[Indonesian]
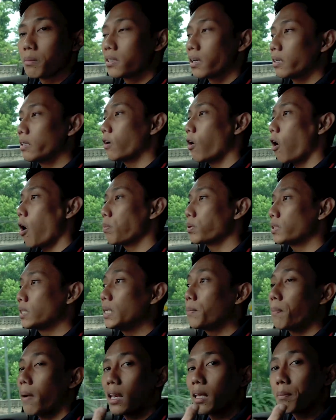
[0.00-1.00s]
menjadi
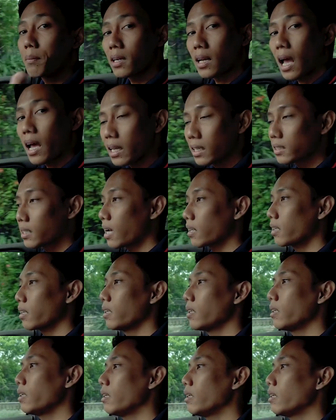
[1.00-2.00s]
opsi paling menarik saat
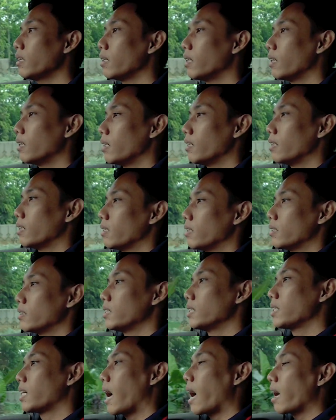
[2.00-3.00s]
ini
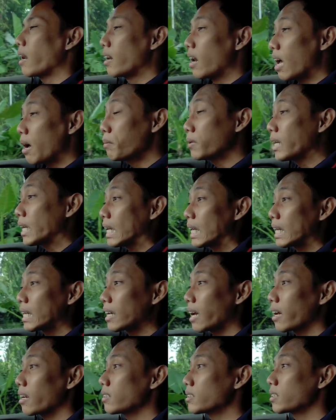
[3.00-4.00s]
jika Anda
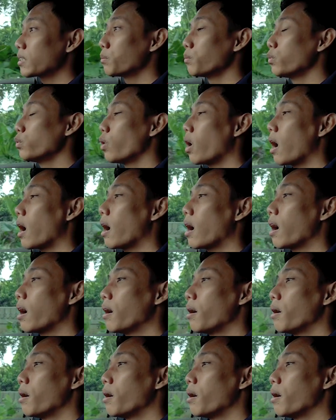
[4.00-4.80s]
menginginkan sebuah